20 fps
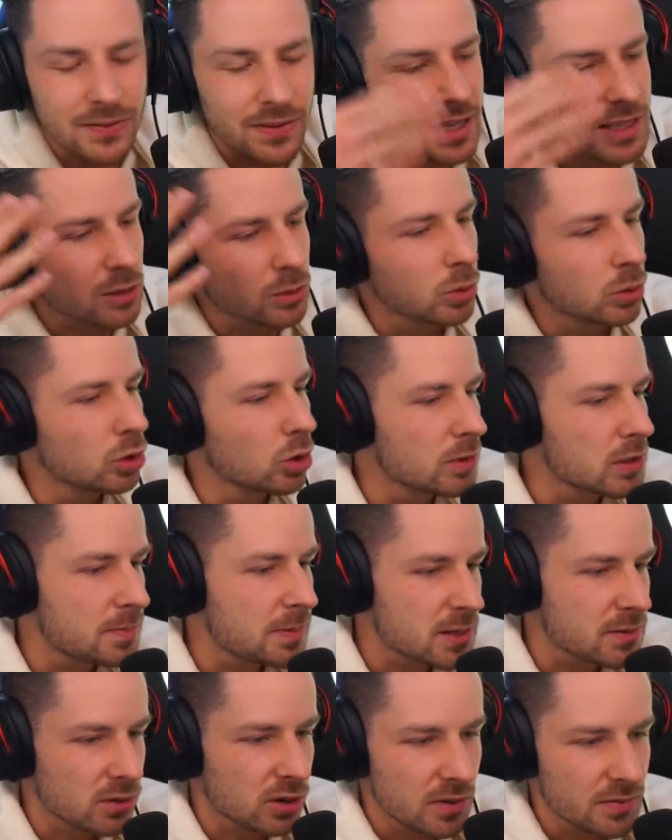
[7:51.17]
war jetzt auch nur ein dummes
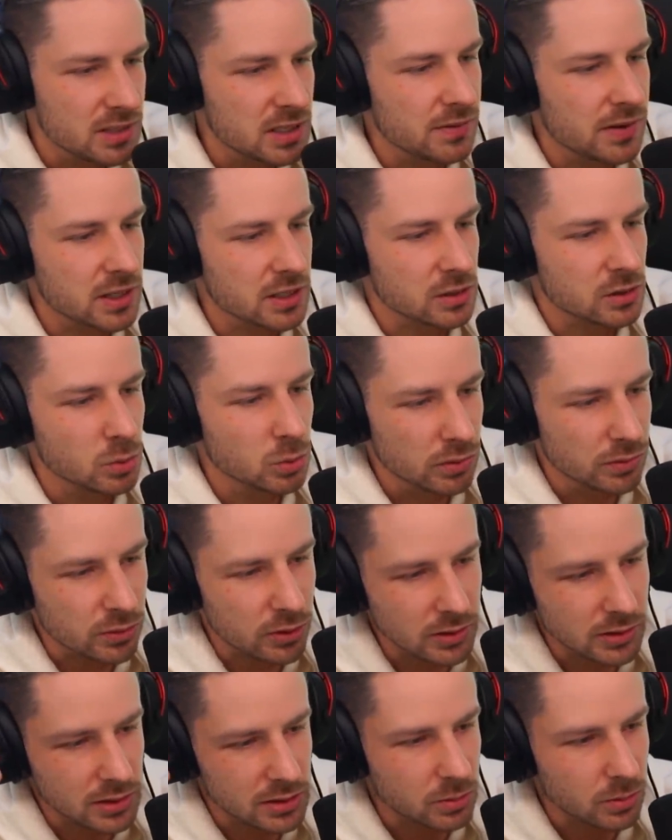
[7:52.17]
Beispiel. Obviously weiß ich, dass Gnu einen
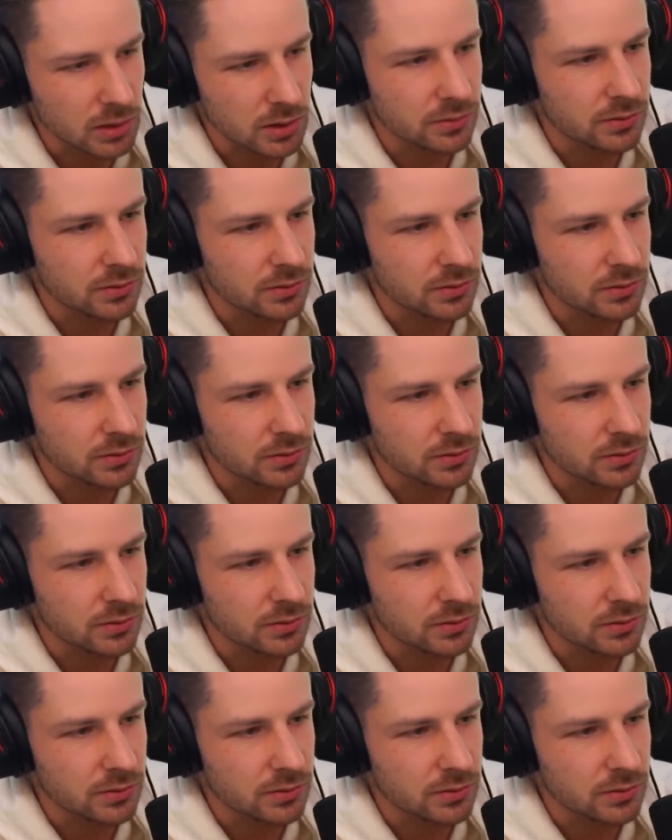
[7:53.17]
Freund hat. So, what the